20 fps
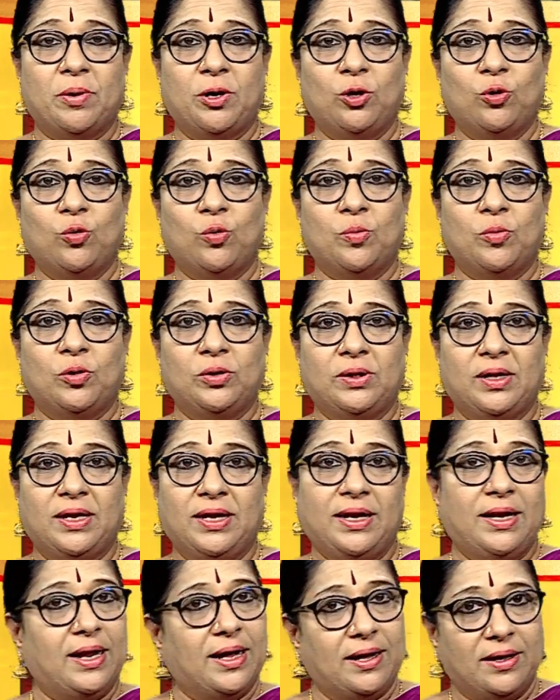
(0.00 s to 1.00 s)
பண்ணுவோமோ
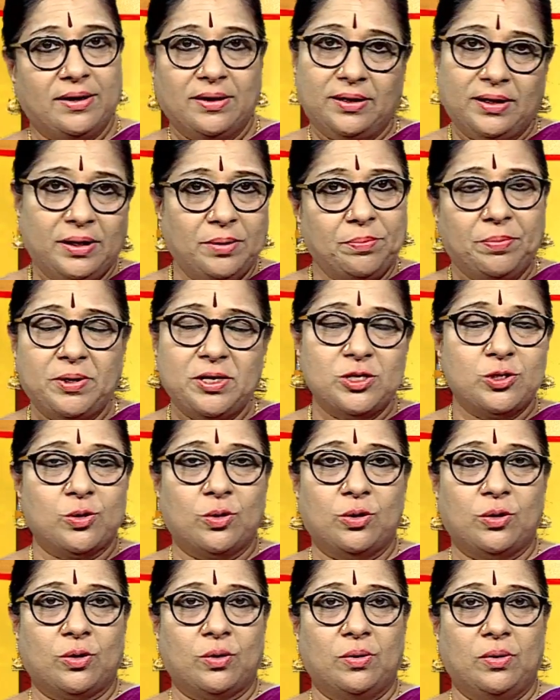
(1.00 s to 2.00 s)
தெரியல எப்படி
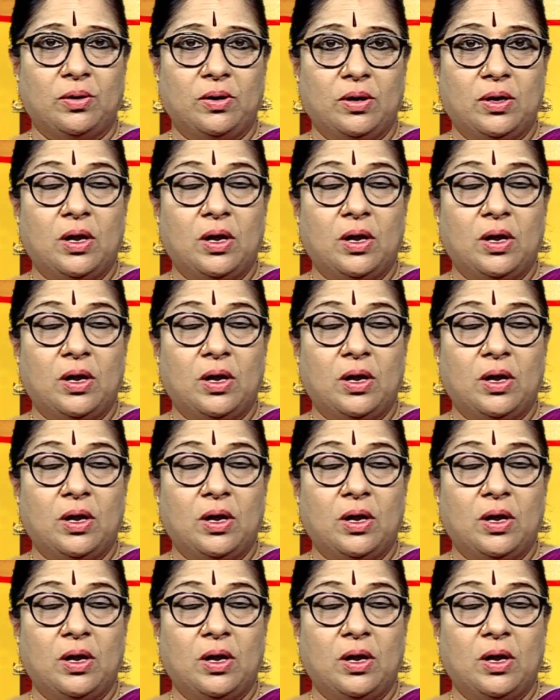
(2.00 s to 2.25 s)
சொல்கிறோம்